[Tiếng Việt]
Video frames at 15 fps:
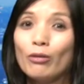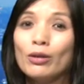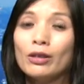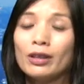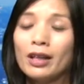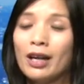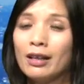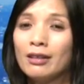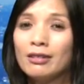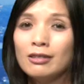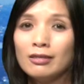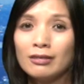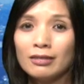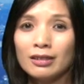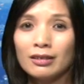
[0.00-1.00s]
được cái ảnh
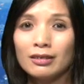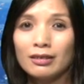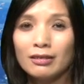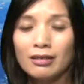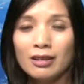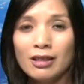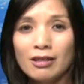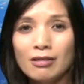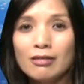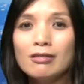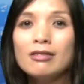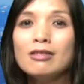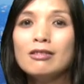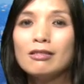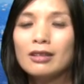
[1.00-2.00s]
hưởng
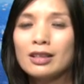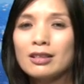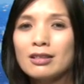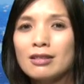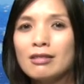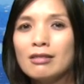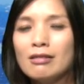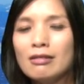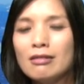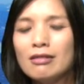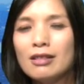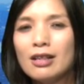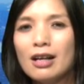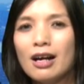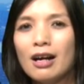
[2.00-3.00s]
giữ được cái sự
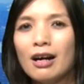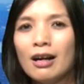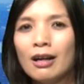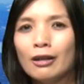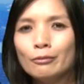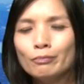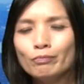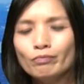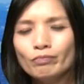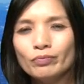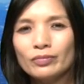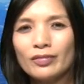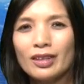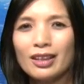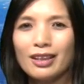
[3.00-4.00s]
um,
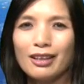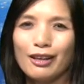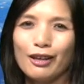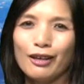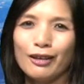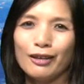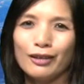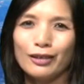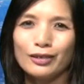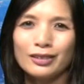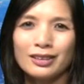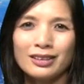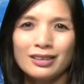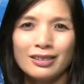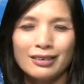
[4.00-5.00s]
uh,
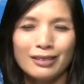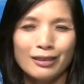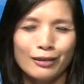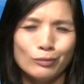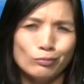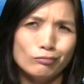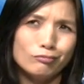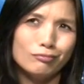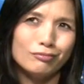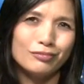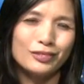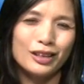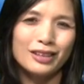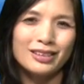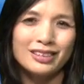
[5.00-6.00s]
um,
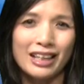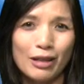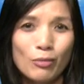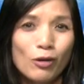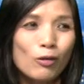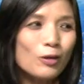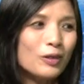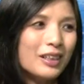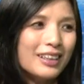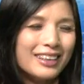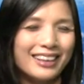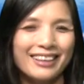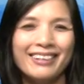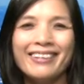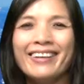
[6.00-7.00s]
stable uh,
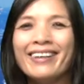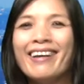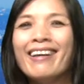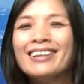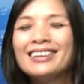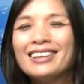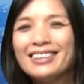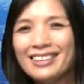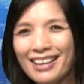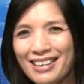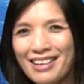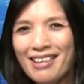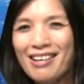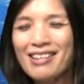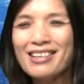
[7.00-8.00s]
ở trên thế
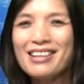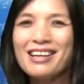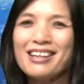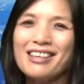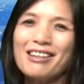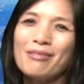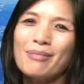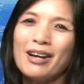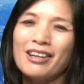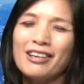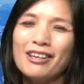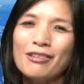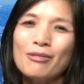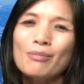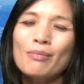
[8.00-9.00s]
giới nhưng mà
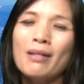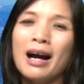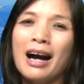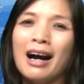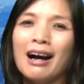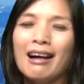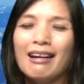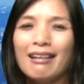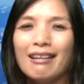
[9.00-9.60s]
nếu mà